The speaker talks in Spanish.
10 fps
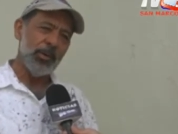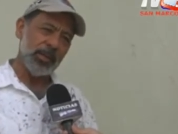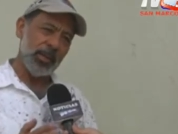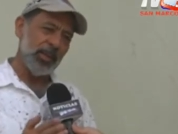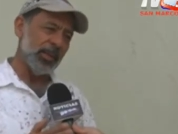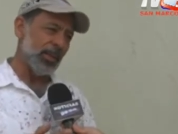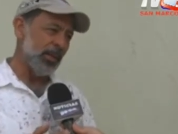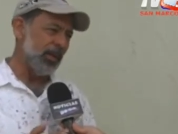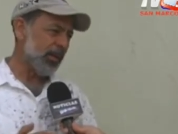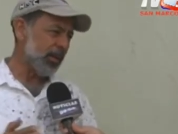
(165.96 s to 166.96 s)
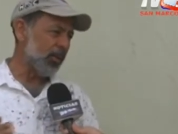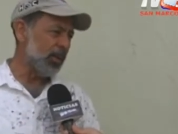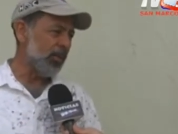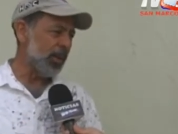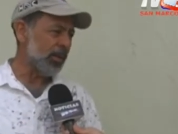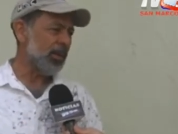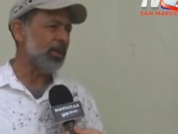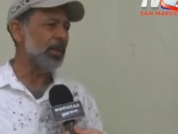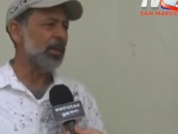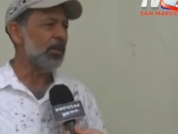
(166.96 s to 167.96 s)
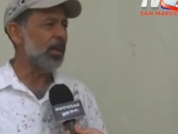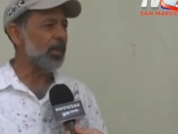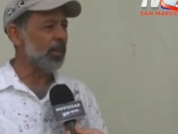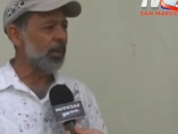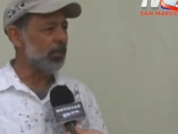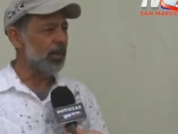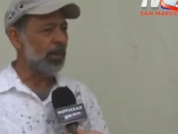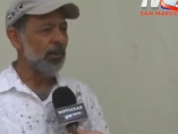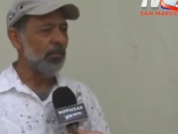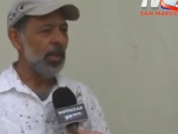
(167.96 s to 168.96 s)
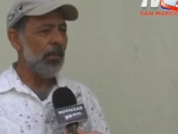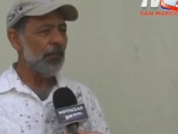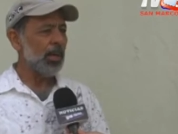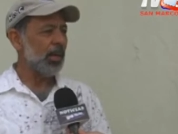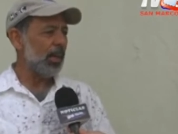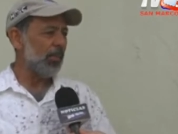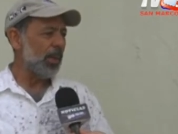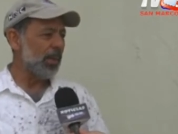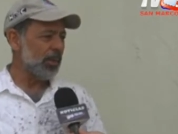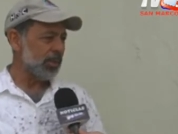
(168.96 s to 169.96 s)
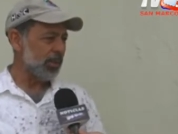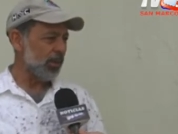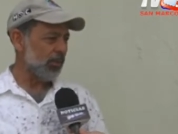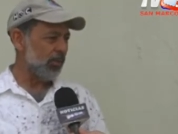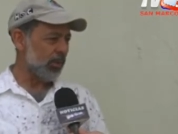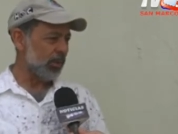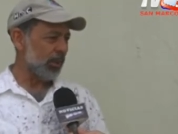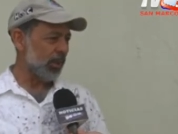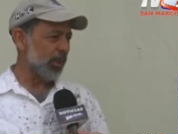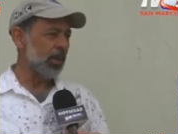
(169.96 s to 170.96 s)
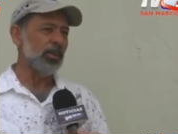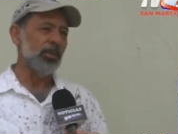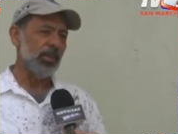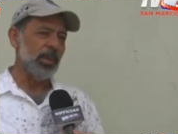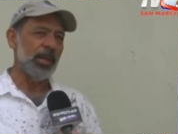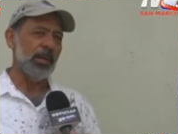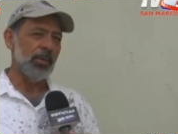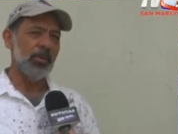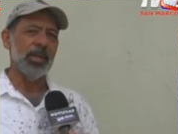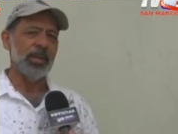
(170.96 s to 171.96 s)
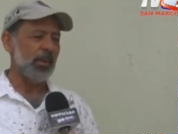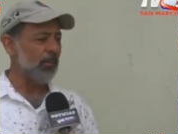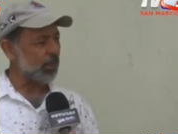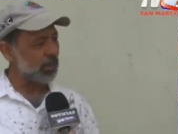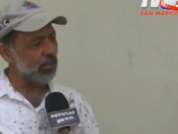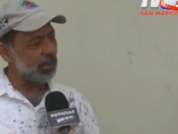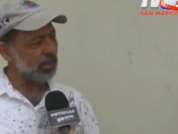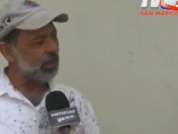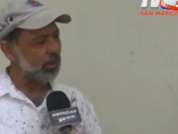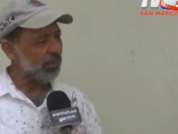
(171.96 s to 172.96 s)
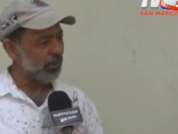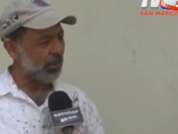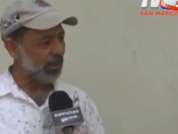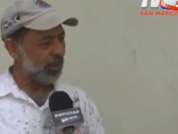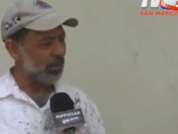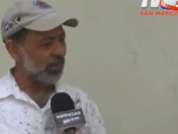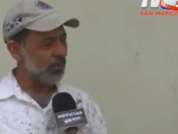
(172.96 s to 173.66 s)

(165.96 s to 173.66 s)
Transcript: o sea, mantenerse con diversas actividades en la finca para que la planta esté robusta y que no la agobian tan fácilmente las enfermedades.